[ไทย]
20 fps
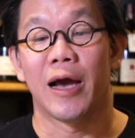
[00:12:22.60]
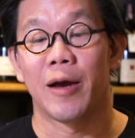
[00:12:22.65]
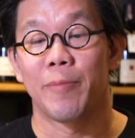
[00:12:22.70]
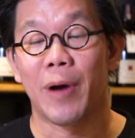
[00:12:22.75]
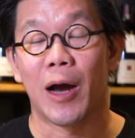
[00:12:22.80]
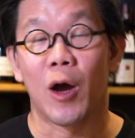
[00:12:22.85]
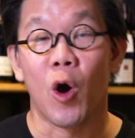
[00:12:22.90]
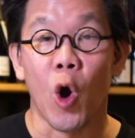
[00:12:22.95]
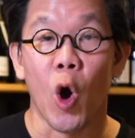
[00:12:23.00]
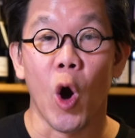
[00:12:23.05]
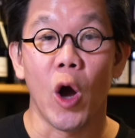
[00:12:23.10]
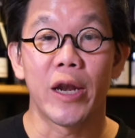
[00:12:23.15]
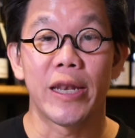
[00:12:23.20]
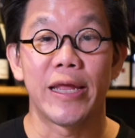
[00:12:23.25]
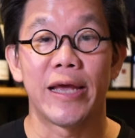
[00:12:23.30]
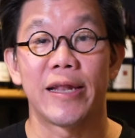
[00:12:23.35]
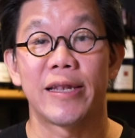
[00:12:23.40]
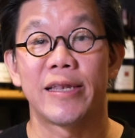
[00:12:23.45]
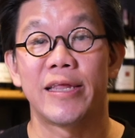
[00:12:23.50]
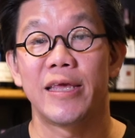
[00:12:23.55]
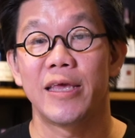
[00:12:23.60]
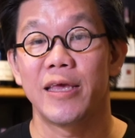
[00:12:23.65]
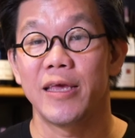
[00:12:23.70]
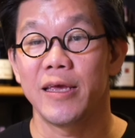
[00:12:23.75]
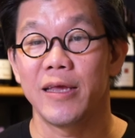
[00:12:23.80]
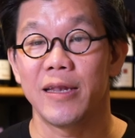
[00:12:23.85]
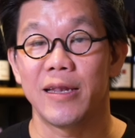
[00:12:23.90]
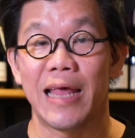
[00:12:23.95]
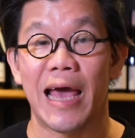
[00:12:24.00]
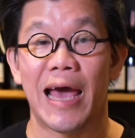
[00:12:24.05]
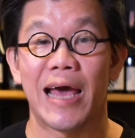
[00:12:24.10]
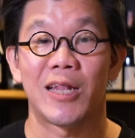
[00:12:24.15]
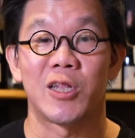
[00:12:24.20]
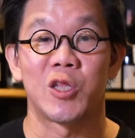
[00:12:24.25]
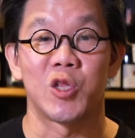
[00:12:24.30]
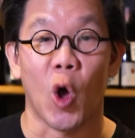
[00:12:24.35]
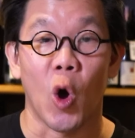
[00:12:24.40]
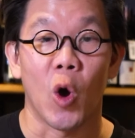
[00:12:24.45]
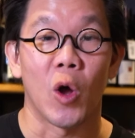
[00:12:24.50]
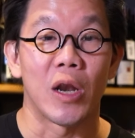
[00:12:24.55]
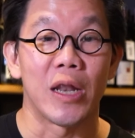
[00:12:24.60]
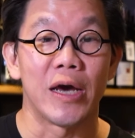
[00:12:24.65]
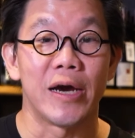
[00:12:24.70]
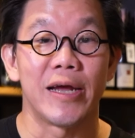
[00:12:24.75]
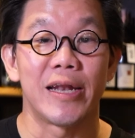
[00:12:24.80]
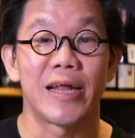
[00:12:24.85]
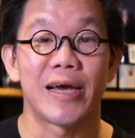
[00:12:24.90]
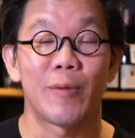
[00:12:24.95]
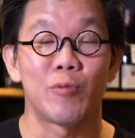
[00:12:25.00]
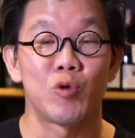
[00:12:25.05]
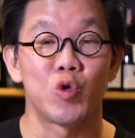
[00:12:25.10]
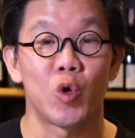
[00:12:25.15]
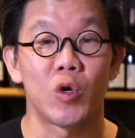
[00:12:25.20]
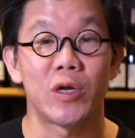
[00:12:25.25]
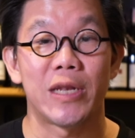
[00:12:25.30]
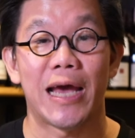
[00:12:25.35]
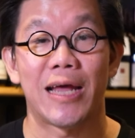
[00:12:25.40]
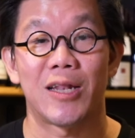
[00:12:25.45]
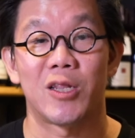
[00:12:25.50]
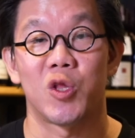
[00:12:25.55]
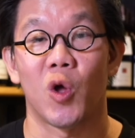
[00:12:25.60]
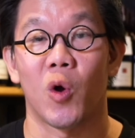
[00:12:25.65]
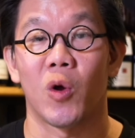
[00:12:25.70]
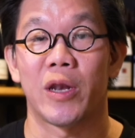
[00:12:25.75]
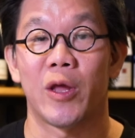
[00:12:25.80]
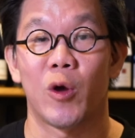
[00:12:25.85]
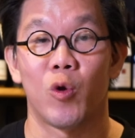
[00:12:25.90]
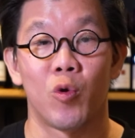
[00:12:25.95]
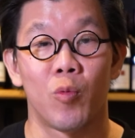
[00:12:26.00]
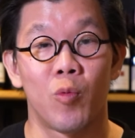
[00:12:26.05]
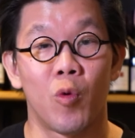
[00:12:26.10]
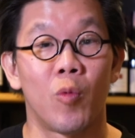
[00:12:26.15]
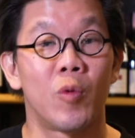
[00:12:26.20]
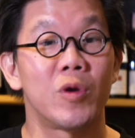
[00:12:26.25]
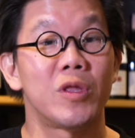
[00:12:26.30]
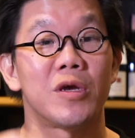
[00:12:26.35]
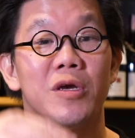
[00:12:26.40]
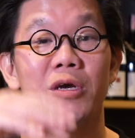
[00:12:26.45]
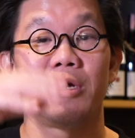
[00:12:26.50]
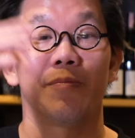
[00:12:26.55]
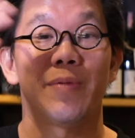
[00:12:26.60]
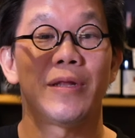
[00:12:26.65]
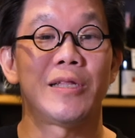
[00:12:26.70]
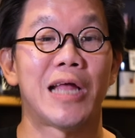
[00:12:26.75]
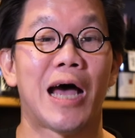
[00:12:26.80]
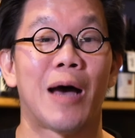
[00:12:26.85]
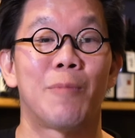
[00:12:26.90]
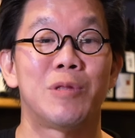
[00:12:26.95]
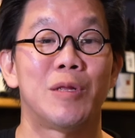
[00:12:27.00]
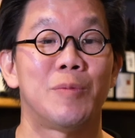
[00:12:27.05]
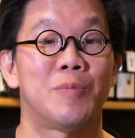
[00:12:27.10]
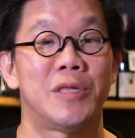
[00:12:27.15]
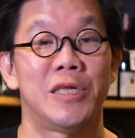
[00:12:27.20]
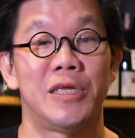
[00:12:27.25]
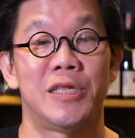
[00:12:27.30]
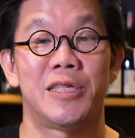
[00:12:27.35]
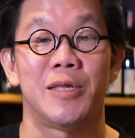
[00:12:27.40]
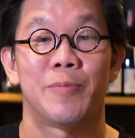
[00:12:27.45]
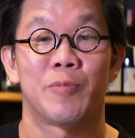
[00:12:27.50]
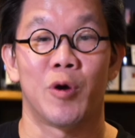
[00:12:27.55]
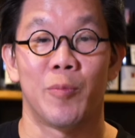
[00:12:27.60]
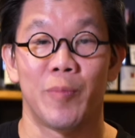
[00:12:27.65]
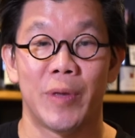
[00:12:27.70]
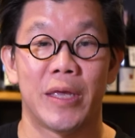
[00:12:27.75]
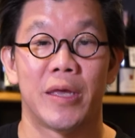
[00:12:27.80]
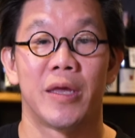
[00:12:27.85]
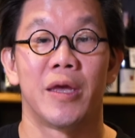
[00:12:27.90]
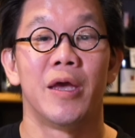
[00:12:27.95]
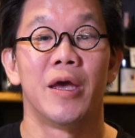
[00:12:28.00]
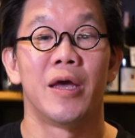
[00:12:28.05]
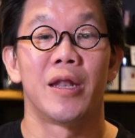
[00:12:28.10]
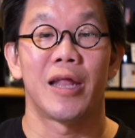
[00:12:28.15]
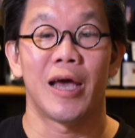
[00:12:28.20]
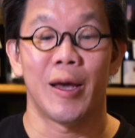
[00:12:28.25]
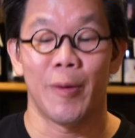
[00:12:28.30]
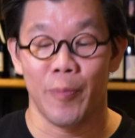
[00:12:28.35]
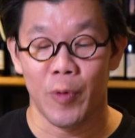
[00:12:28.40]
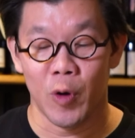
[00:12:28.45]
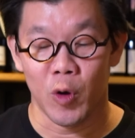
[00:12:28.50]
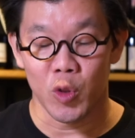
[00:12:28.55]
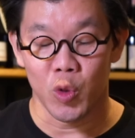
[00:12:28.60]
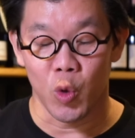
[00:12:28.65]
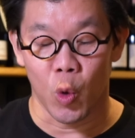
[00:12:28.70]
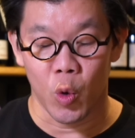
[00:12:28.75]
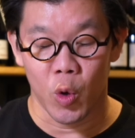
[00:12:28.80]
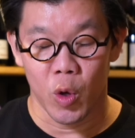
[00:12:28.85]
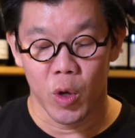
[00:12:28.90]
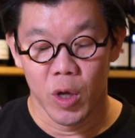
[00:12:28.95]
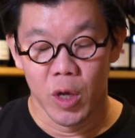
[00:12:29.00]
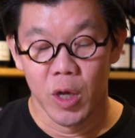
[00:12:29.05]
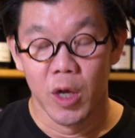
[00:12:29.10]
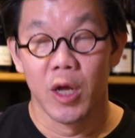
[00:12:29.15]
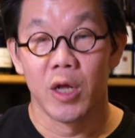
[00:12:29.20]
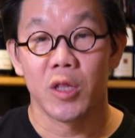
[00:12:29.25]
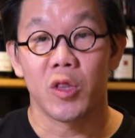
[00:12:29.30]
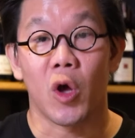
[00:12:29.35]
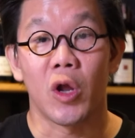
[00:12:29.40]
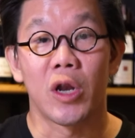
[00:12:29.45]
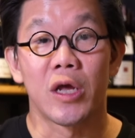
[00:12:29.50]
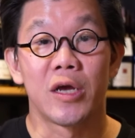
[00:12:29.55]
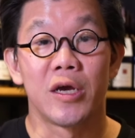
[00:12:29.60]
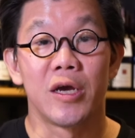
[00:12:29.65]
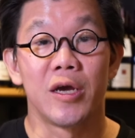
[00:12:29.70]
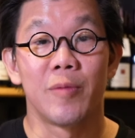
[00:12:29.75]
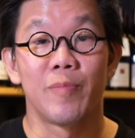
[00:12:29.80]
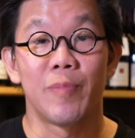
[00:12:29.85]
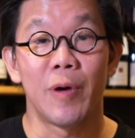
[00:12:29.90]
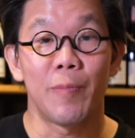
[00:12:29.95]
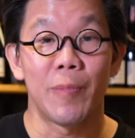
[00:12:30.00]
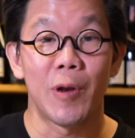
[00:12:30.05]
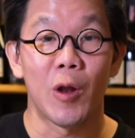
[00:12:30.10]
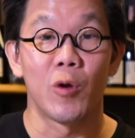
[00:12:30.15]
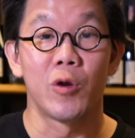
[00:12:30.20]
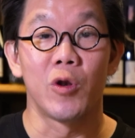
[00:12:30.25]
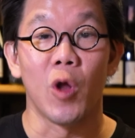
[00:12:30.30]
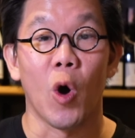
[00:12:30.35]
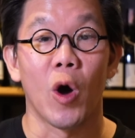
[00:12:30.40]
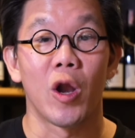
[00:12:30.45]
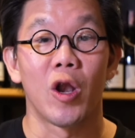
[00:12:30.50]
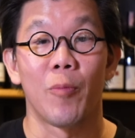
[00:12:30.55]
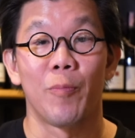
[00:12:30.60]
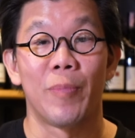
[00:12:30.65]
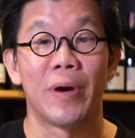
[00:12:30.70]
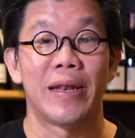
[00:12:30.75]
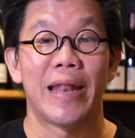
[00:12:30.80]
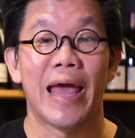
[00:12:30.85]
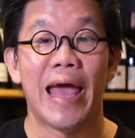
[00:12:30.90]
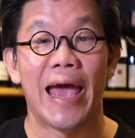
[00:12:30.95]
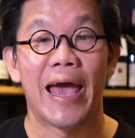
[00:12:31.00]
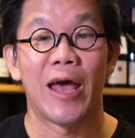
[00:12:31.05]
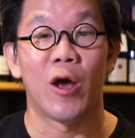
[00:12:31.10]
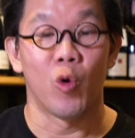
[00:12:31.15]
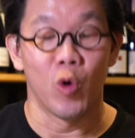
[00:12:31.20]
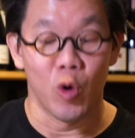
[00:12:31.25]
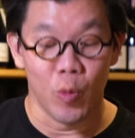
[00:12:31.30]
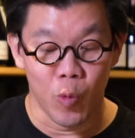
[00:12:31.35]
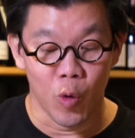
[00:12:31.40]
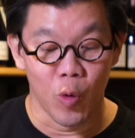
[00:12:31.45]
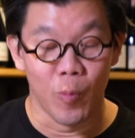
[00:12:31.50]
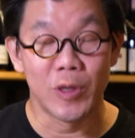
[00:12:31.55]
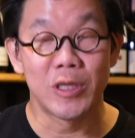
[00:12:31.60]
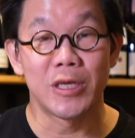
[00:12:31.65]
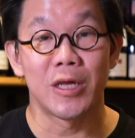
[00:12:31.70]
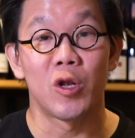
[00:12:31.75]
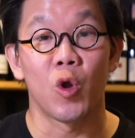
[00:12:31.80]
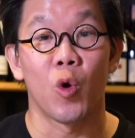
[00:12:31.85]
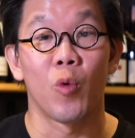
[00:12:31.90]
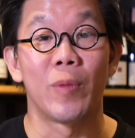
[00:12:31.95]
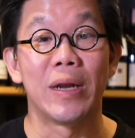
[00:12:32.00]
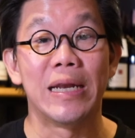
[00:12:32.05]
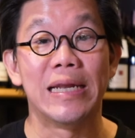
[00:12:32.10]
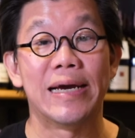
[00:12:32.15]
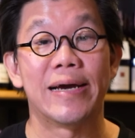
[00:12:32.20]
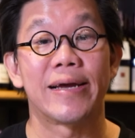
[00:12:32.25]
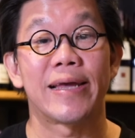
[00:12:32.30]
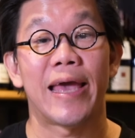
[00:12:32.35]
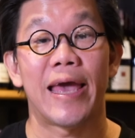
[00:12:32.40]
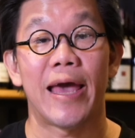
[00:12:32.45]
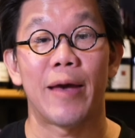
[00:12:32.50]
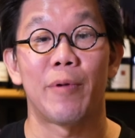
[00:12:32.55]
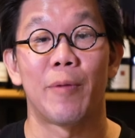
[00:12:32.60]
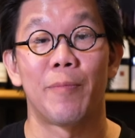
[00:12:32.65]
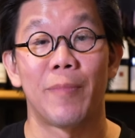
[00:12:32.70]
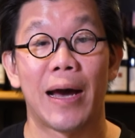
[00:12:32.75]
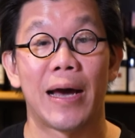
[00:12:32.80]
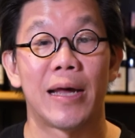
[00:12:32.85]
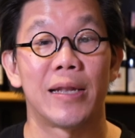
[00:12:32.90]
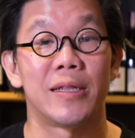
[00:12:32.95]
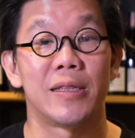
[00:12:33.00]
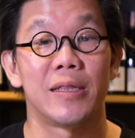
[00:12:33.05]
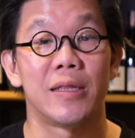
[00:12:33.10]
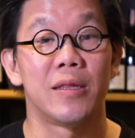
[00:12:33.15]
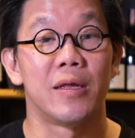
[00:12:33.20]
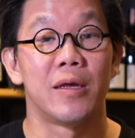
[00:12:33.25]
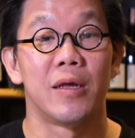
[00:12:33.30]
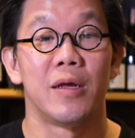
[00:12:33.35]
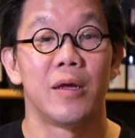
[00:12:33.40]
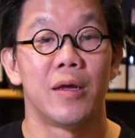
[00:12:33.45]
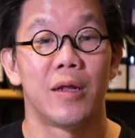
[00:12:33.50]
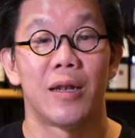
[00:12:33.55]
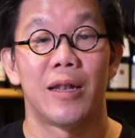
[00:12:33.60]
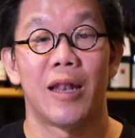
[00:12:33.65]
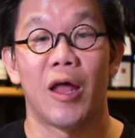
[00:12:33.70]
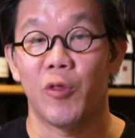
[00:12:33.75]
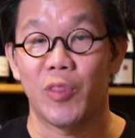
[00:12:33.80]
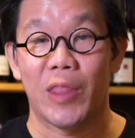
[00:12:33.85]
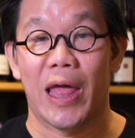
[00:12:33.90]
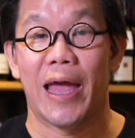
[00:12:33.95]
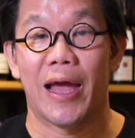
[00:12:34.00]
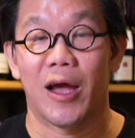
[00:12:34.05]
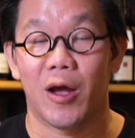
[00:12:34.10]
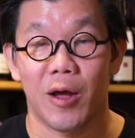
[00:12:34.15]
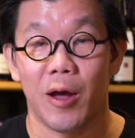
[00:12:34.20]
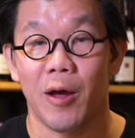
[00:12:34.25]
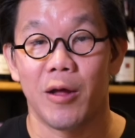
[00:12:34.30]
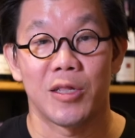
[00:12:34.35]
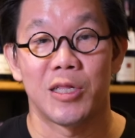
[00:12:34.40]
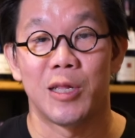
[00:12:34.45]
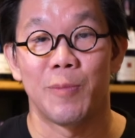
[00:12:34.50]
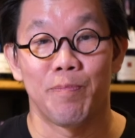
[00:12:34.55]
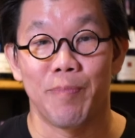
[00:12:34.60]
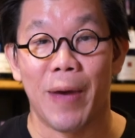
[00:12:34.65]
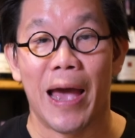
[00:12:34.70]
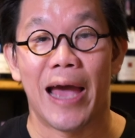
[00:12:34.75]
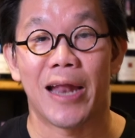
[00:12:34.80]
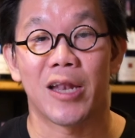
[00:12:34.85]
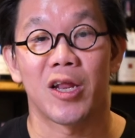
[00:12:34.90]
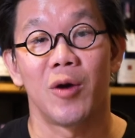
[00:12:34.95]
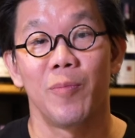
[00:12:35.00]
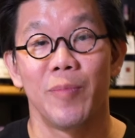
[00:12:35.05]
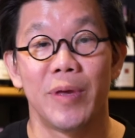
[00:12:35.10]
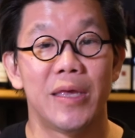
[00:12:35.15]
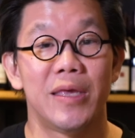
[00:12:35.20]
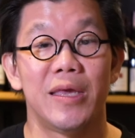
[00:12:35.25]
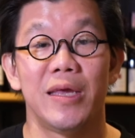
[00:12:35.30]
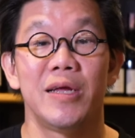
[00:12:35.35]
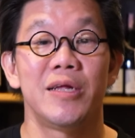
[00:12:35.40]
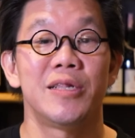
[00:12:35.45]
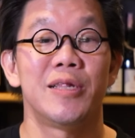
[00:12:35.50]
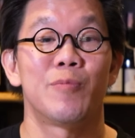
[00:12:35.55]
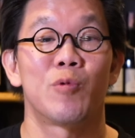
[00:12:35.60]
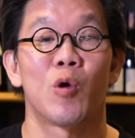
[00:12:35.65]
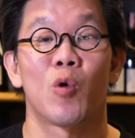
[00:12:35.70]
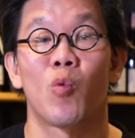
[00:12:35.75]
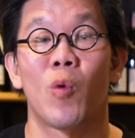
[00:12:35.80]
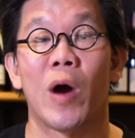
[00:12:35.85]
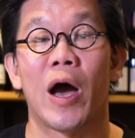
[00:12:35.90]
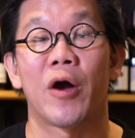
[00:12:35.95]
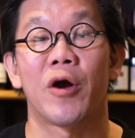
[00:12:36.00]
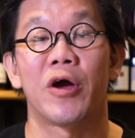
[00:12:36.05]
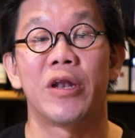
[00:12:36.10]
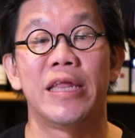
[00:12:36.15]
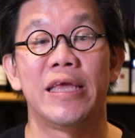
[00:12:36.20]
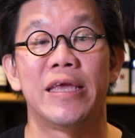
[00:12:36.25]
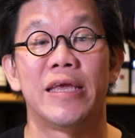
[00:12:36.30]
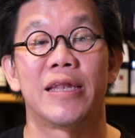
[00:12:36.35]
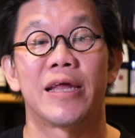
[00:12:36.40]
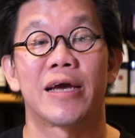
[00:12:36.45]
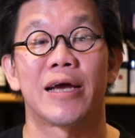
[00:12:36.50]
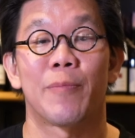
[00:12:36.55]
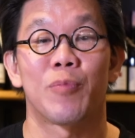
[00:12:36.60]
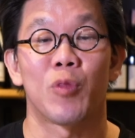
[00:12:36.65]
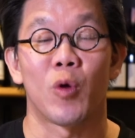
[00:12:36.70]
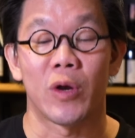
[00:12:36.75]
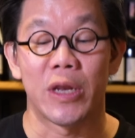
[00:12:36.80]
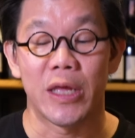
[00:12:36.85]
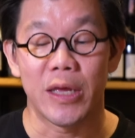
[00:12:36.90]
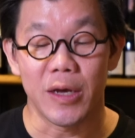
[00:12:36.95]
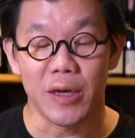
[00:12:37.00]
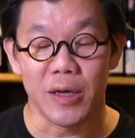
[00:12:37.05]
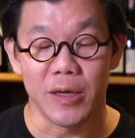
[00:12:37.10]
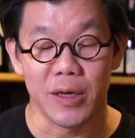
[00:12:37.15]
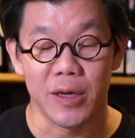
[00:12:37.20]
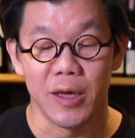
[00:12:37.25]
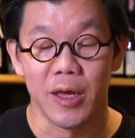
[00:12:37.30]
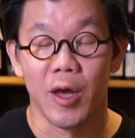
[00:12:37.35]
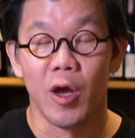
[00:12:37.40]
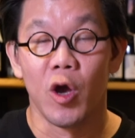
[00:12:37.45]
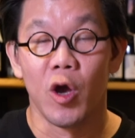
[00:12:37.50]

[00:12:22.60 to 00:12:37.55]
อย่างบางห้องเนี่ยที่แดดส่องเลยนะครับ ช่วงแดดส่องเนี่ยอุณหภูมิก็จะขึ้นไป30-40 ก็มีนะครับพอตกตอนกลางคืนปุ๊บเรานอนเราเปิดแอร์อุณหภูมิมันจะลงมาเหลือแค่ประมาณแล้วแต่ก็ 18 ก็มี20กว่าก็ดีนะครับ ตรงนี้ก็คือ